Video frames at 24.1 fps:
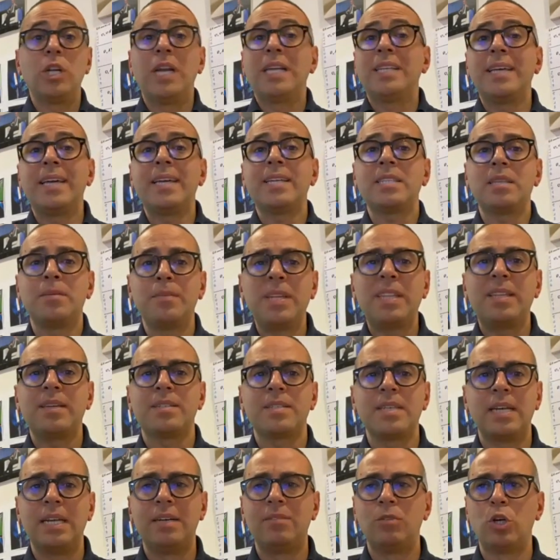La terza,
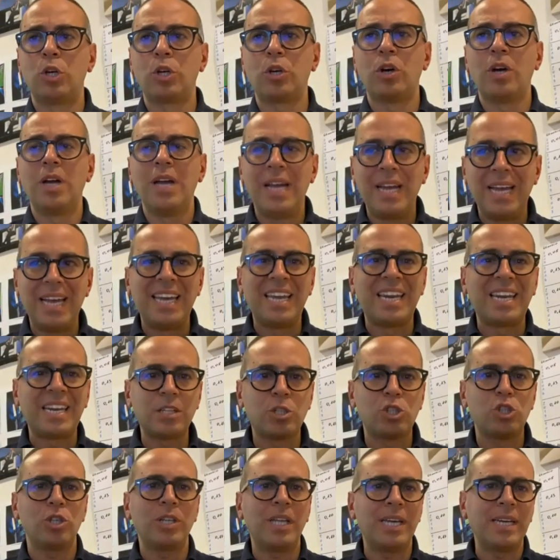mettersi al lavoro e
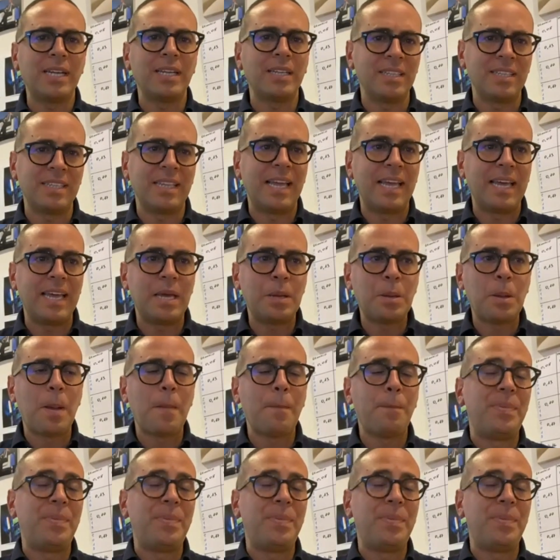ragionare di idee